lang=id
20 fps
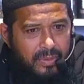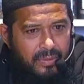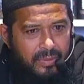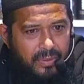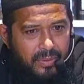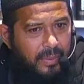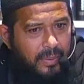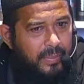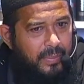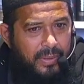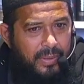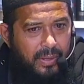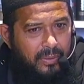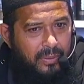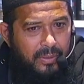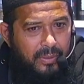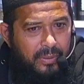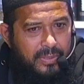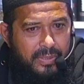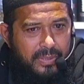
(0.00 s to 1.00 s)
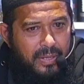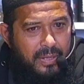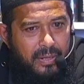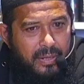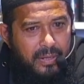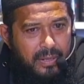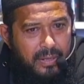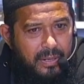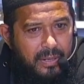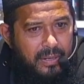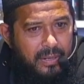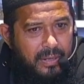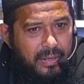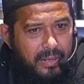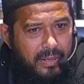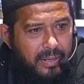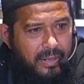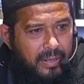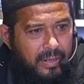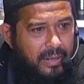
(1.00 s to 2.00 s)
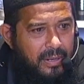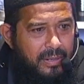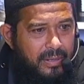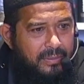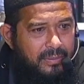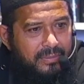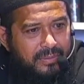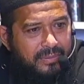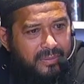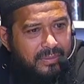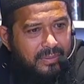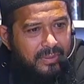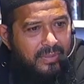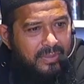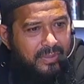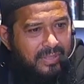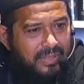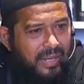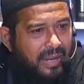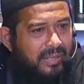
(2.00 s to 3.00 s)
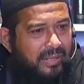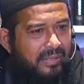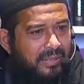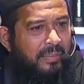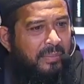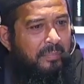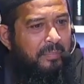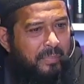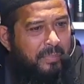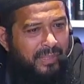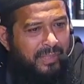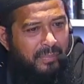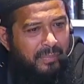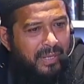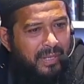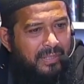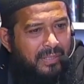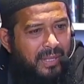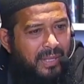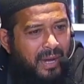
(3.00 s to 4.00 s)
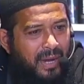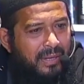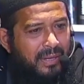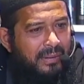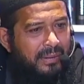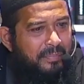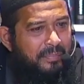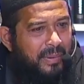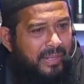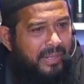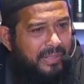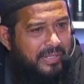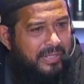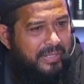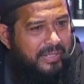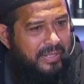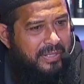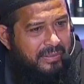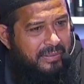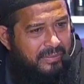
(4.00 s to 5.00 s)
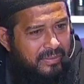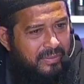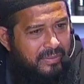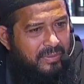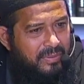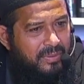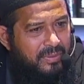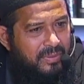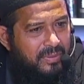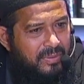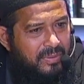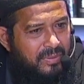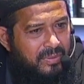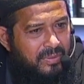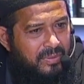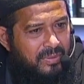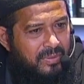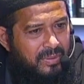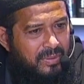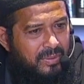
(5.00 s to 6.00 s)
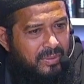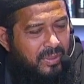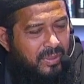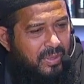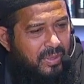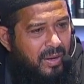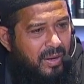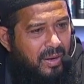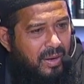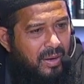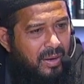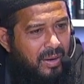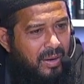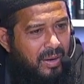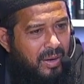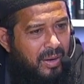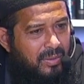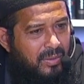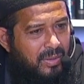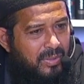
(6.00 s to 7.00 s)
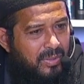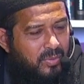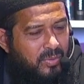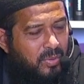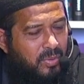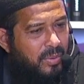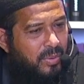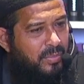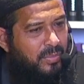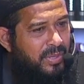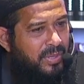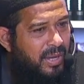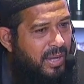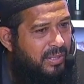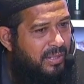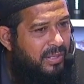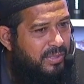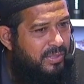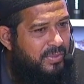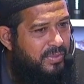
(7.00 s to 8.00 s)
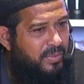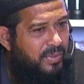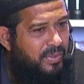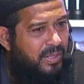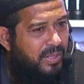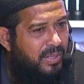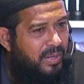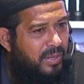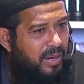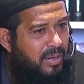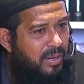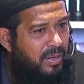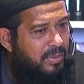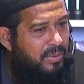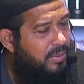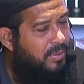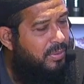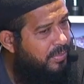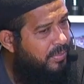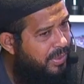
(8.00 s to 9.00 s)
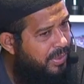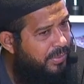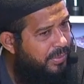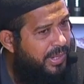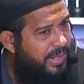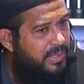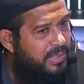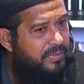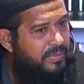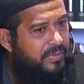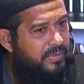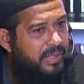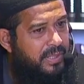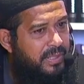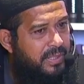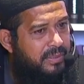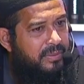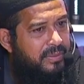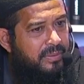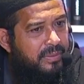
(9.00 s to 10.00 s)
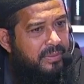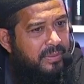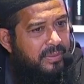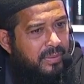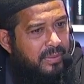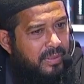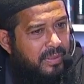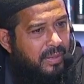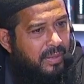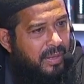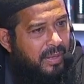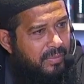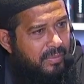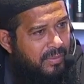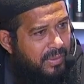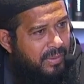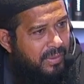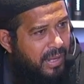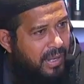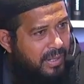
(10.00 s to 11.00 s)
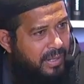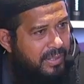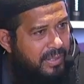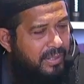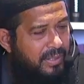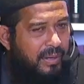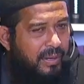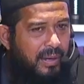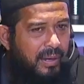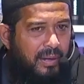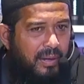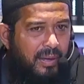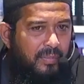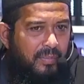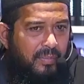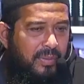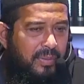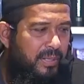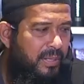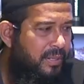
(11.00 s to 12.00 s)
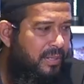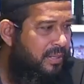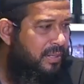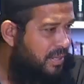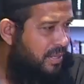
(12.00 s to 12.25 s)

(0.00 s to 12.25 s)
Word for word: Tapi ya Allah Ustad salah tempat meletakkan empati Ustaz. Ketika ada suaminya artis meninggal, dia mewek semua tet, Sama lakinya galak bener.